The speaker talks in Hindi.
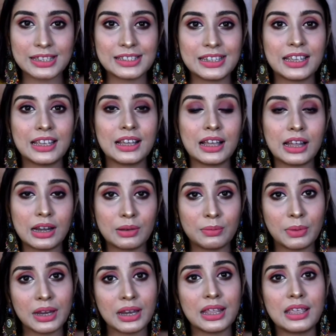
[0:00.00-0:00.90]
कीजिए
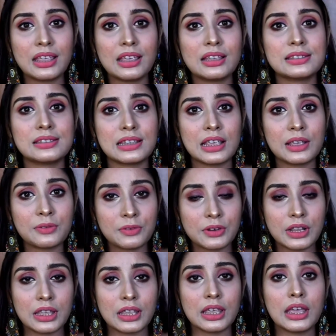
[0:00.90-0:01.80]
घर में रहिए
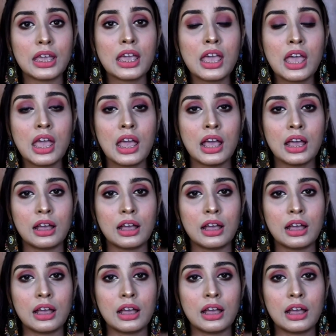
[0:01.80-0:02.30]
सेफ रहिए